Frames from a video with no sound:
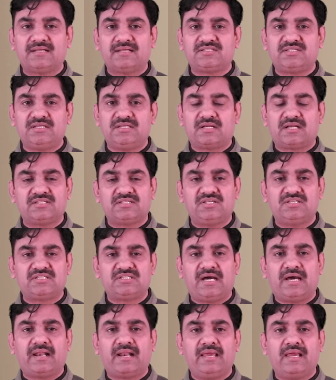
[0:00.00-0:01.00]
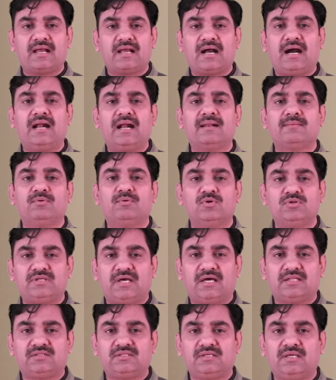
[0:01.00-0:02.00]
रचे रचे जा रहे कांड भूल
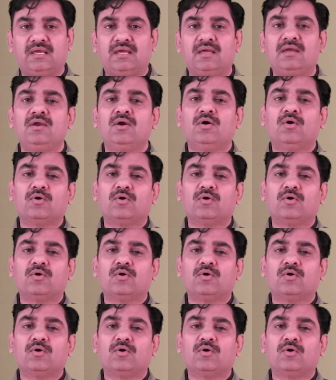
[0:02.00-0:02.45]
जाती है